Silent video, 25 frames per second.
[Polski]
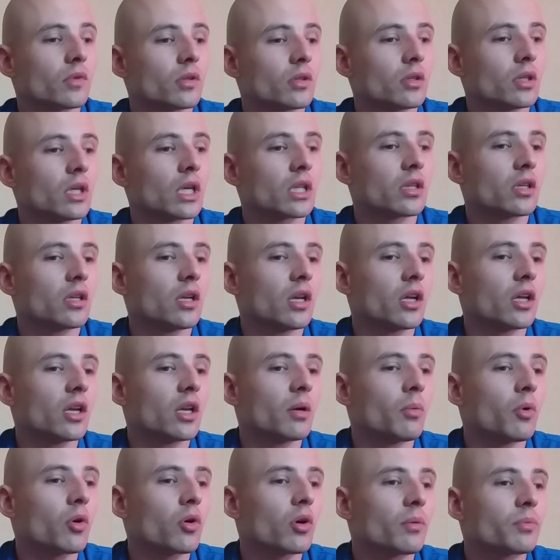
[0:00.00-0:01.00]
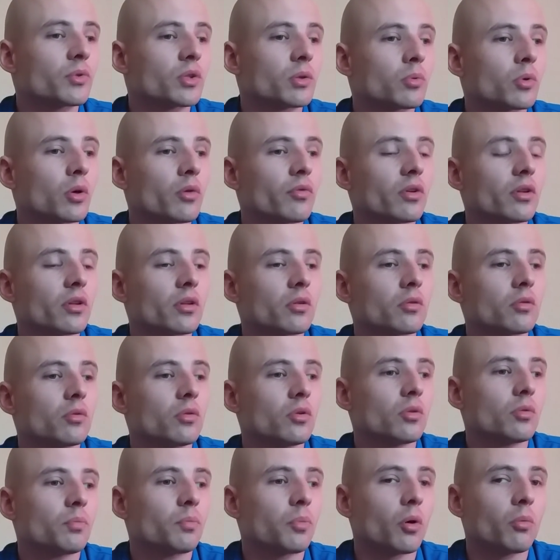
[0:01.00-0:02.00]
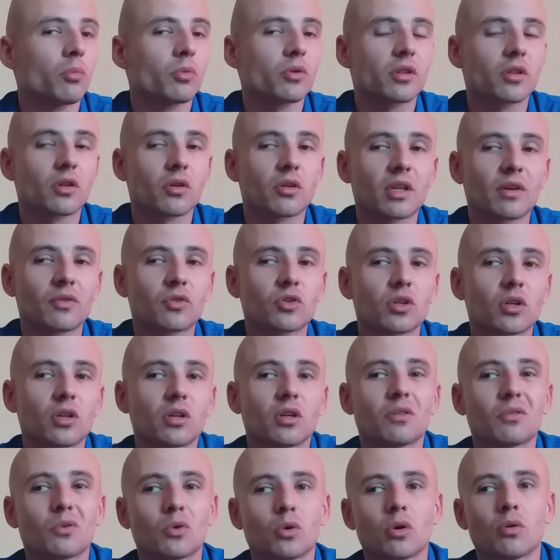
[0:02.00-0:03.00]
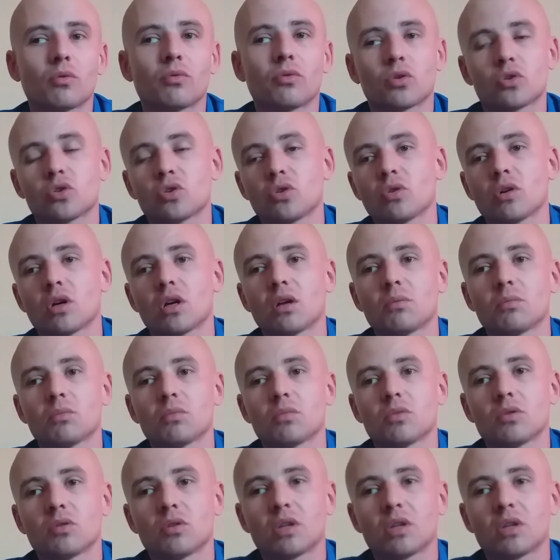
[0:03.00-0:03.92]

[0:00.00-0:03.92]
Ja tyle, ile mogłem Przemkowi y, pomóc, to zawsze go woziłem,